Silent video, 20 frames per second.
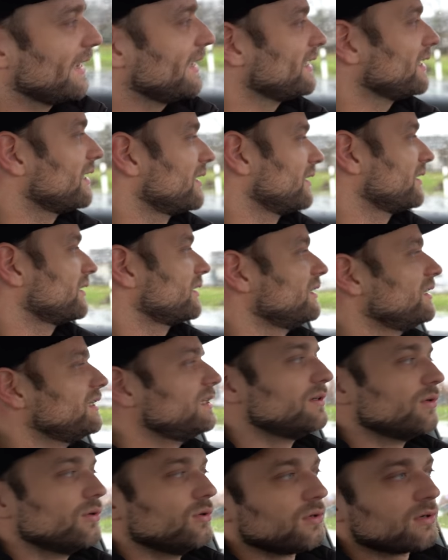eigentlich
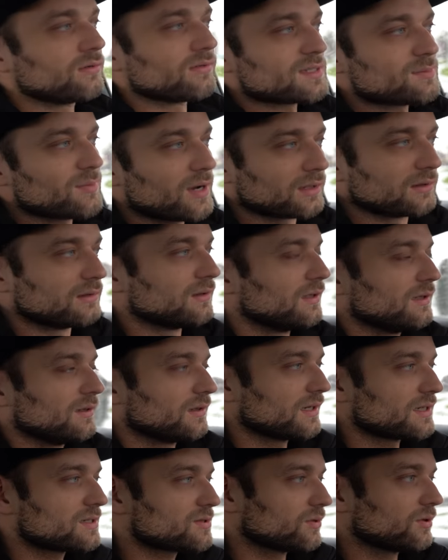nie irgendwas machen.
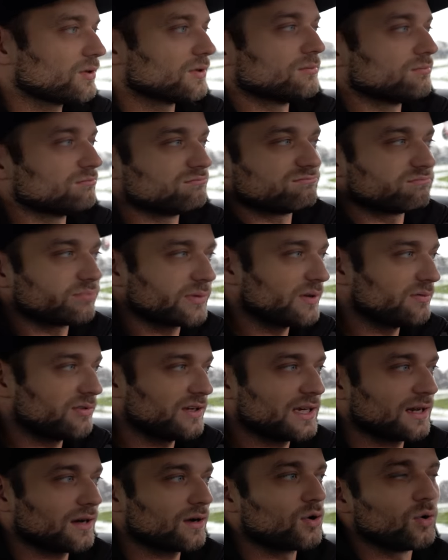Also
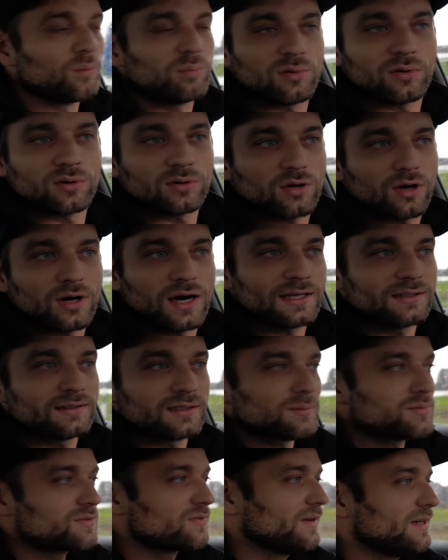weder Kupplung noch
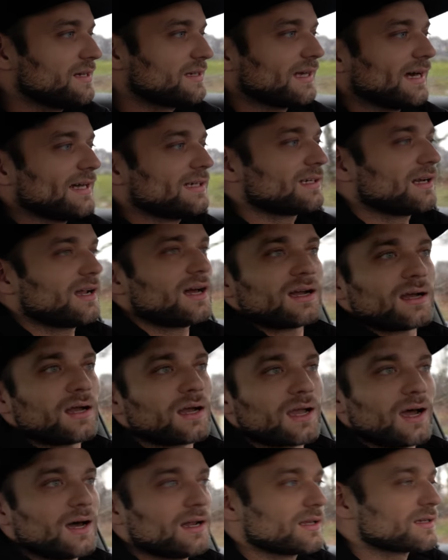Antriebswellen,
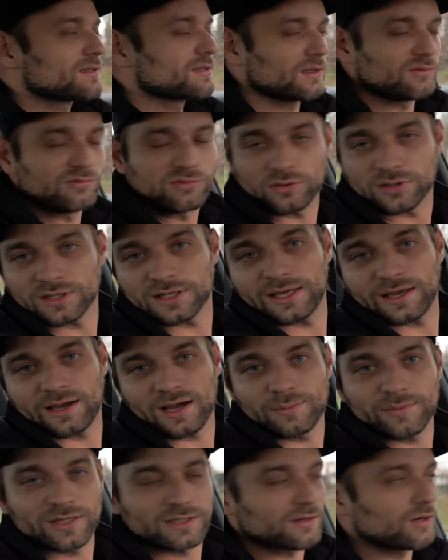Radlager, gar nichts. Hat vorne
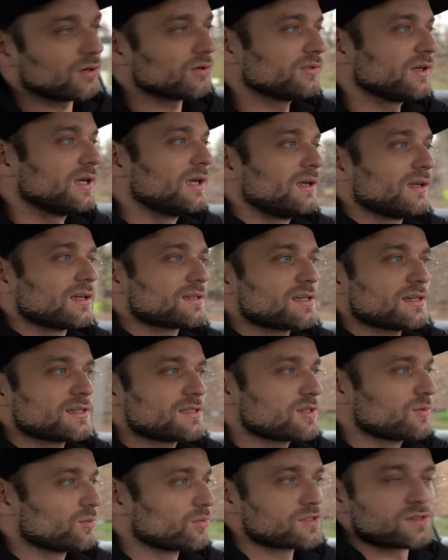Keramik drauf, das
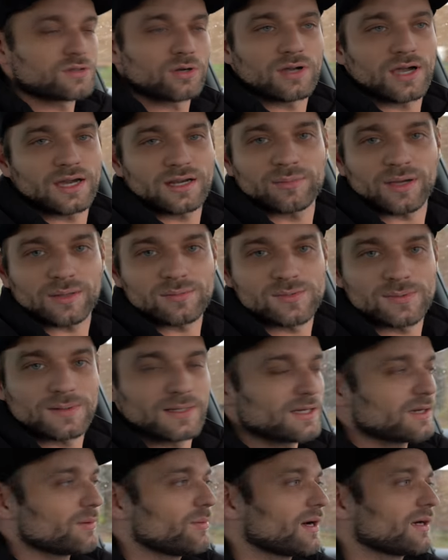heißt ich musste auch keine
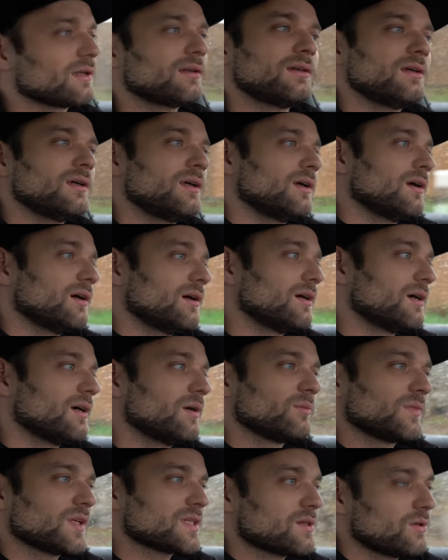Bremsbeläge machen.
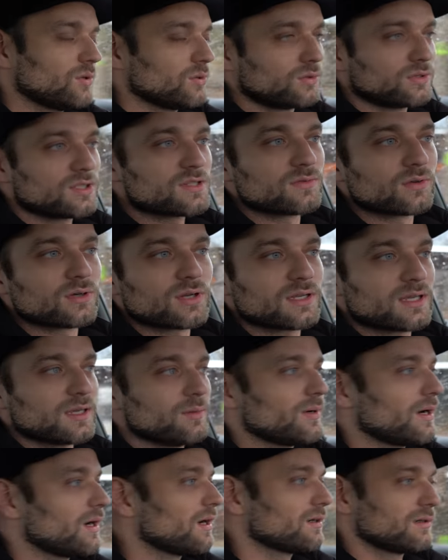Ähm, das Auto ist wirklich
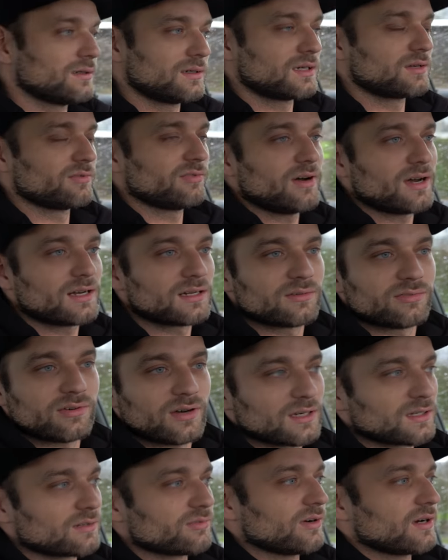immer gefahren,
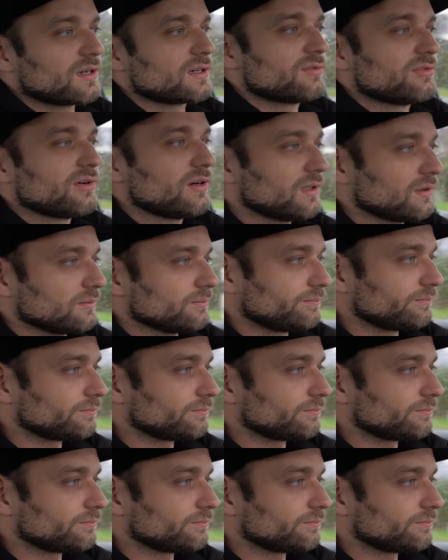gefahren, gefahren, gefahren.